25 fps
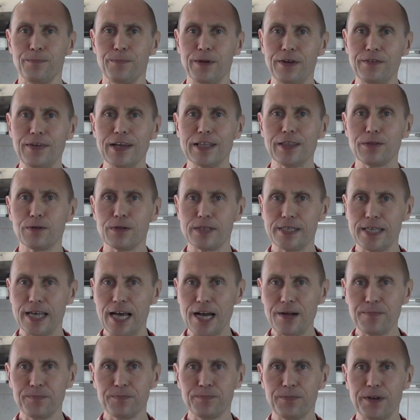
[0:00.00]
Привет,
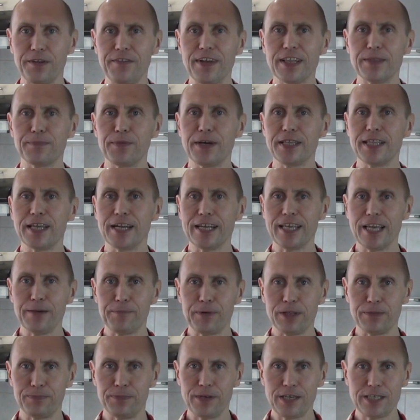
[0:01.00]
друзья! Привет, мои дорогие
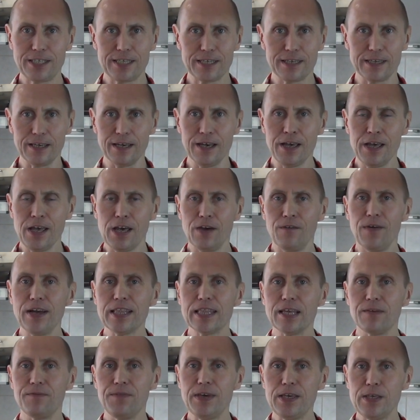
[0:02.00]
подписчики! В
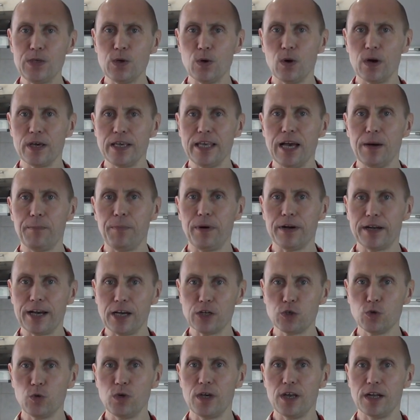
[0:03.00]
этом видео я
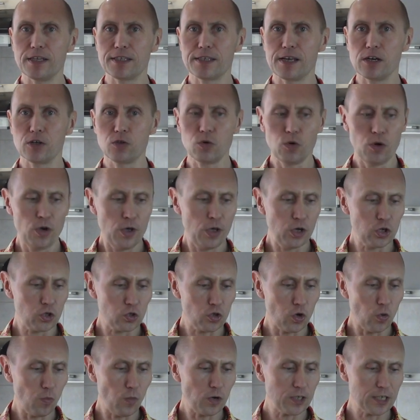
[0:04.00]
покажу и расскажу,
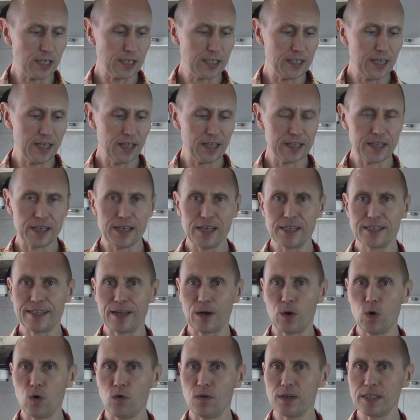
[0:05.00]
что можно сделать из
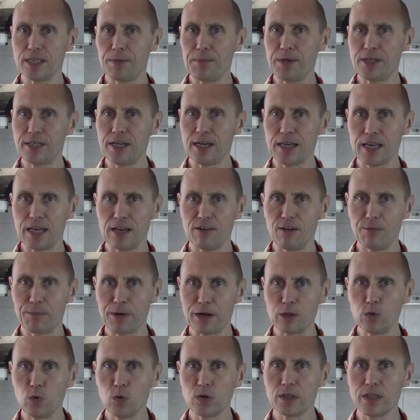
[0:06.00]
такого замечательного
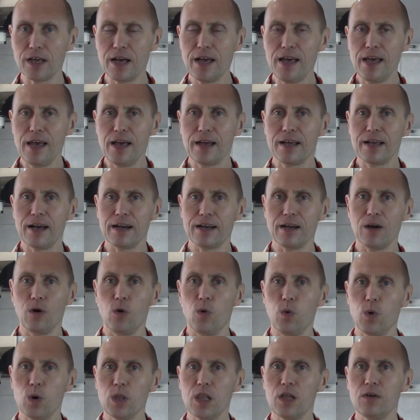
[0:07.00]
продукта, как
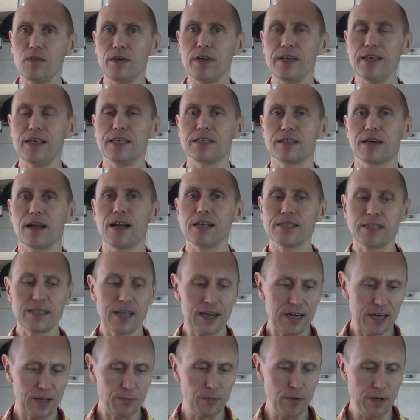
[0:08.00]
головы из
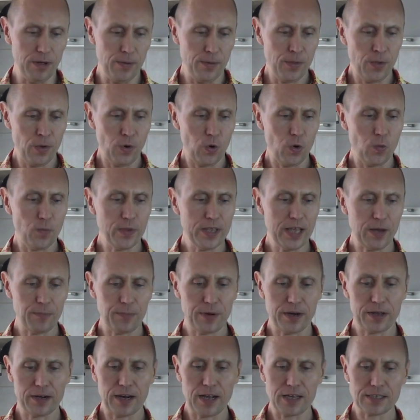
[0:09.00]
красной рыбы. У меня
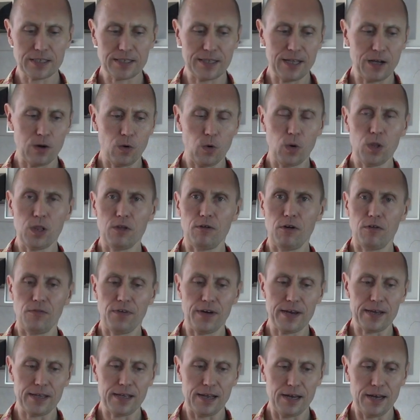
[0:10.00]
прекрасные головы
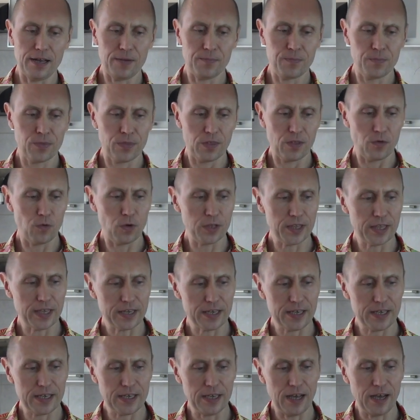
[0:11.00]
форели, вот
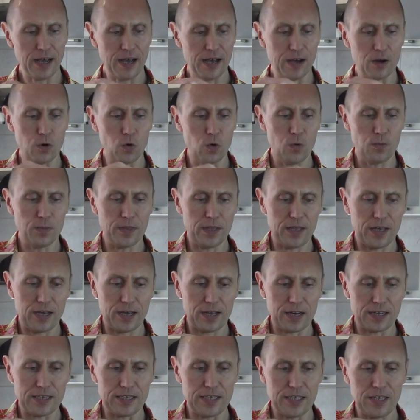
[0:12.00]
такие огромные,
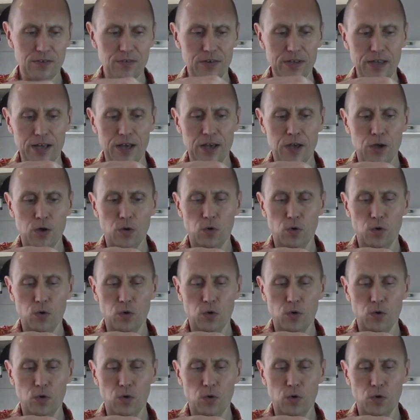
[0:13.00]
красивые.